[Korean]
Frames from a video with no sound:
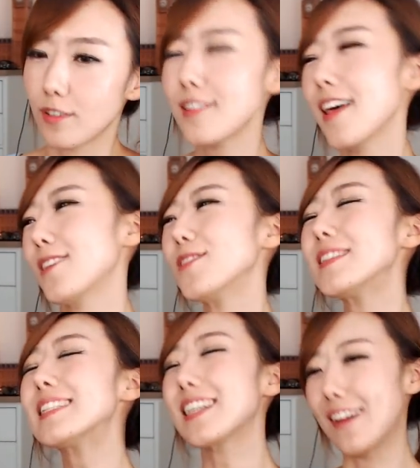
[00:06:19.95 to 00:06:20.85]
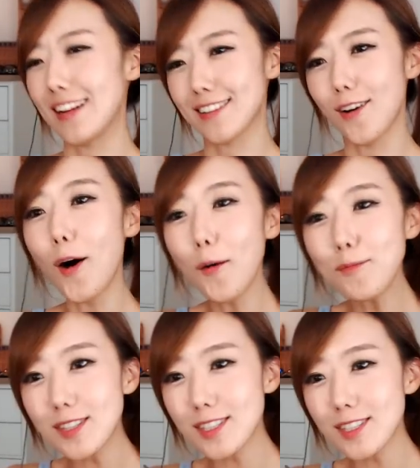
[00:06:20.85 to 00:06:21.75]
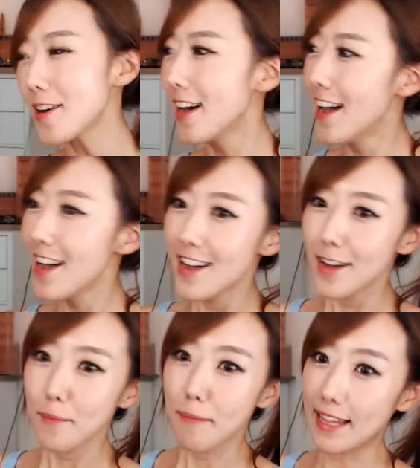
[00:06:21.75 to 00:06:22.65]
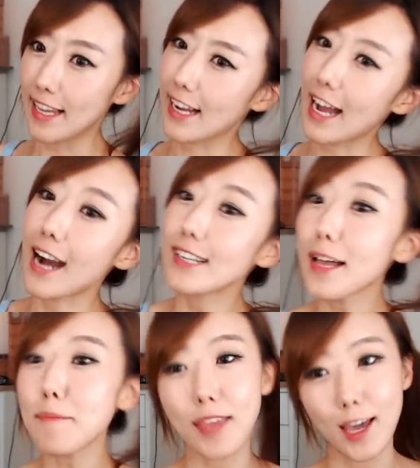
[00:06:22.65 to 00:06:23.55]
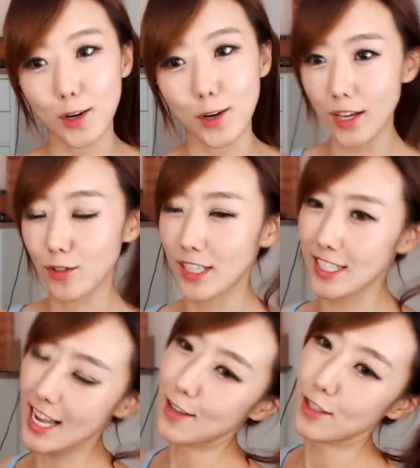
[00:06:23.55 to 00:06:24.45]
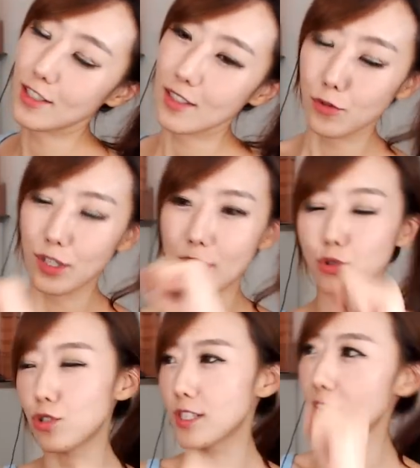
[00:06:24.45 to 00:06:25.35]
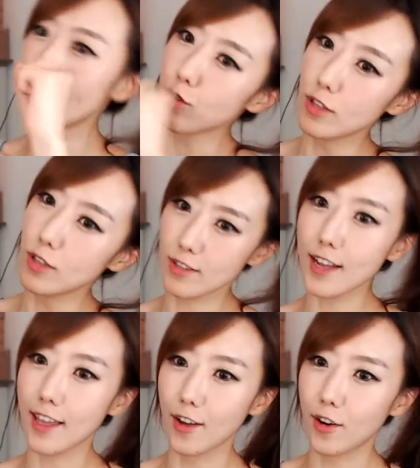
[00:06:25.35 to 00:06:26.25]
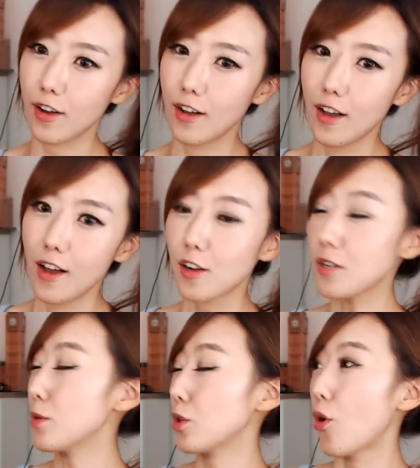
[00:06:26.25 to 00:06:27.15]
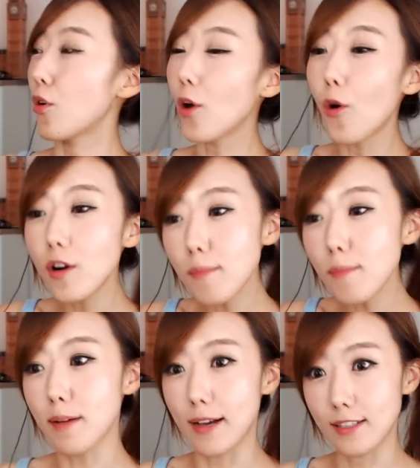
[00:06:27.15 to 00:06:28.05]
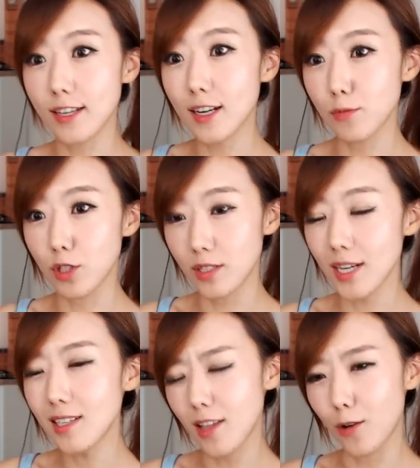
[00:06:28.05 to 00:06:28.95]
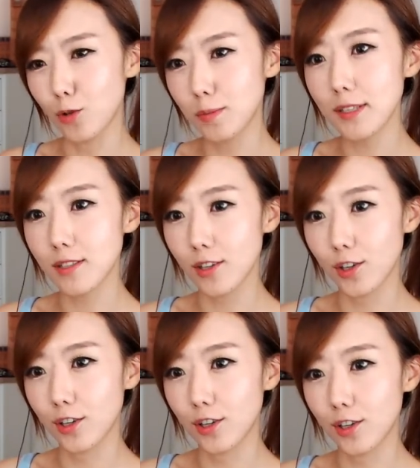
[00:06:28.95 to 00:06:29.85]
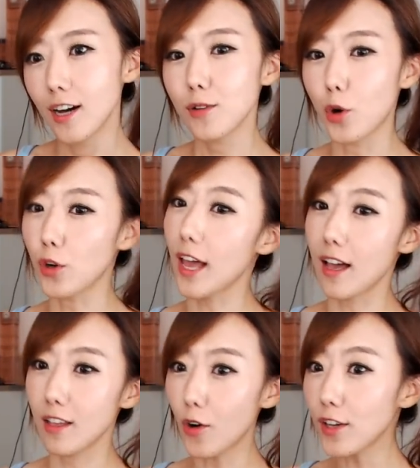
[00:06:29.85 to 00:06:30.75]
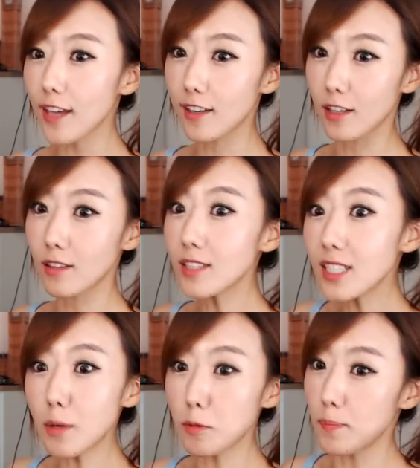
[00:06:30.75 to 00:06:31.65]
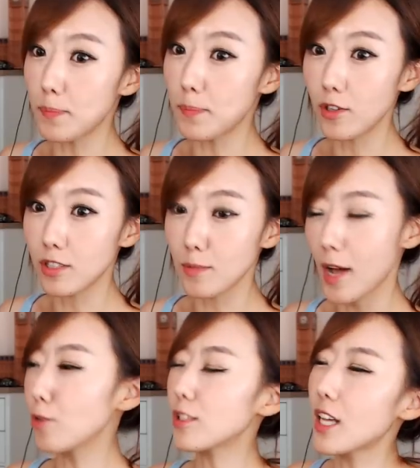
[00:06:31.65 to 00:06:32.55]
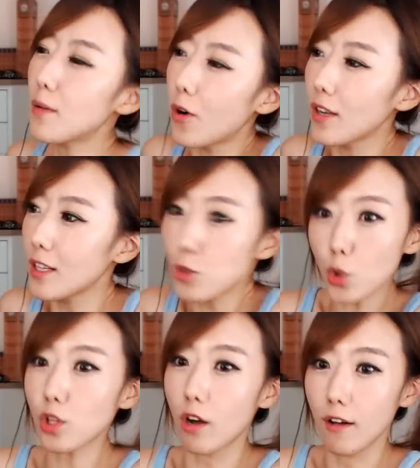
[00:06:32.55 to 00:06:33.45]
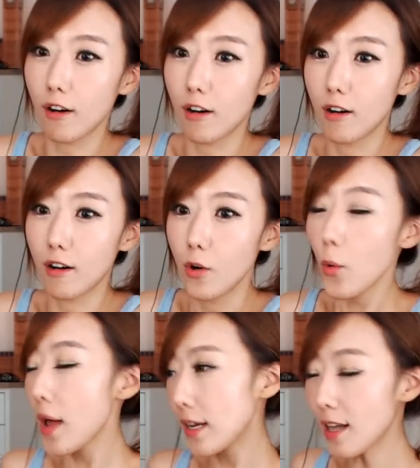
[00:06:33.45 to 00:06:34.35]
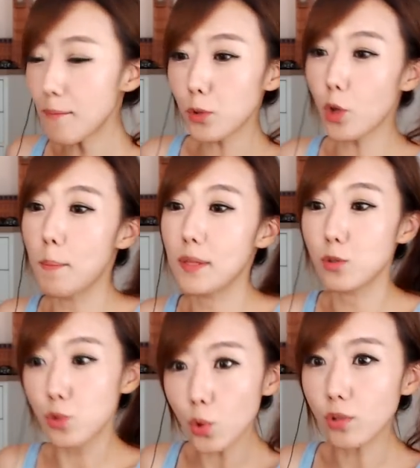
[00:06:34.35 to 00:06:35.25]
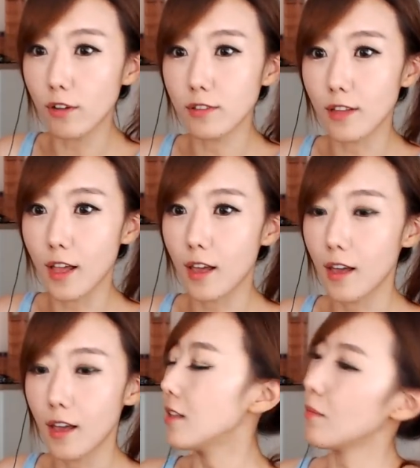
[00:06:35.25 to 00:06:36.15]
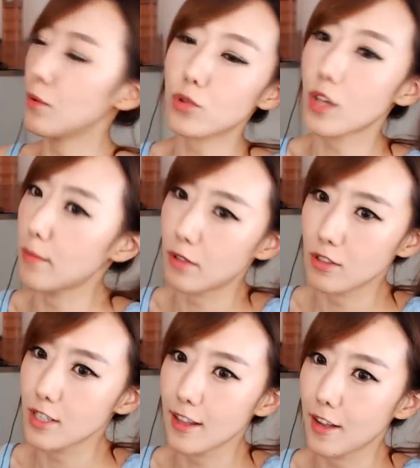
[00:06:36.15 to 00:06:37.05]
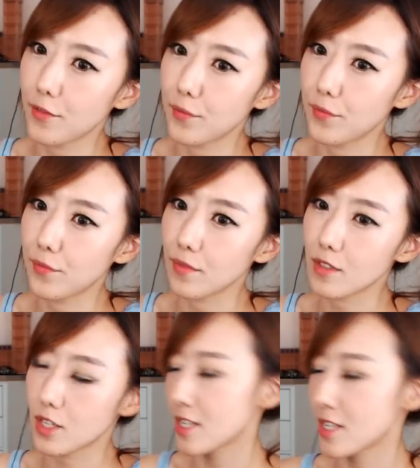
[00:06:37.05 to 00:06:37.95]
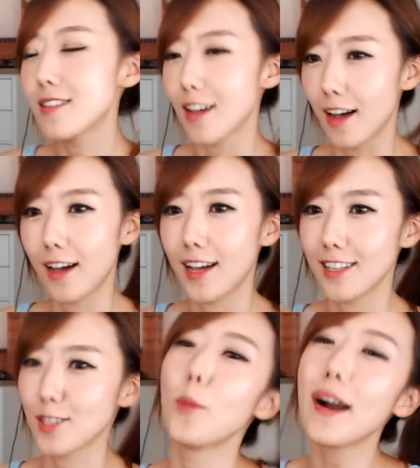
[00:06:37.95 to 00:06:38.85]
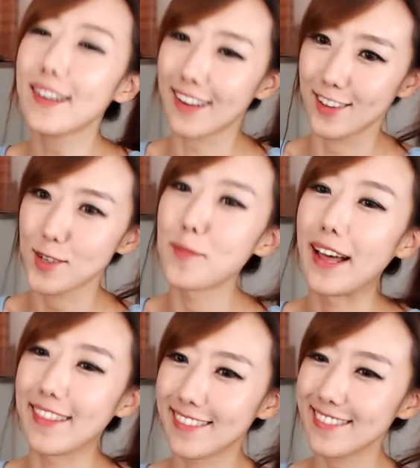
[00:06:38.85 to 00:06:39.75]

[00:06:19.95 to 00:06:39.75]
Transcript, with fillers: 근데 솔직히 말해서 엄청 만약에 강남대로에 우리가 자 우리가 주차를 할 수 있다고 생각해요. 그러면 거기 얼마나 많은 사람들이 차를 대고 싶겠어요. 여기 여기 이렇게 뜬금없이 비어 있으면 한국 사람 거기다 쏙 넣어요. 횡단보도 앞에다 쏙 넣는데 근데 미국 사람은 그렇지 않아요. 진짜 저만 그래요. 저만.